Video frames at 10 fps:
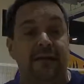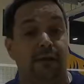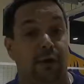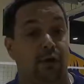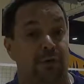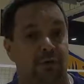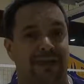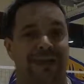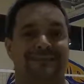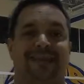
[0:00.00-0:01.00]
y luego de
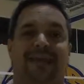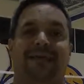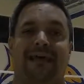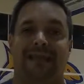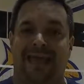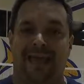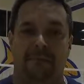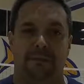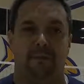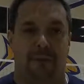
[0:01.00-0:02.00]
bloquear se quedan en el
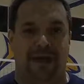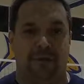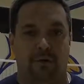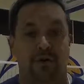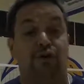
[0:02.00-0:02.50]
mismo medio,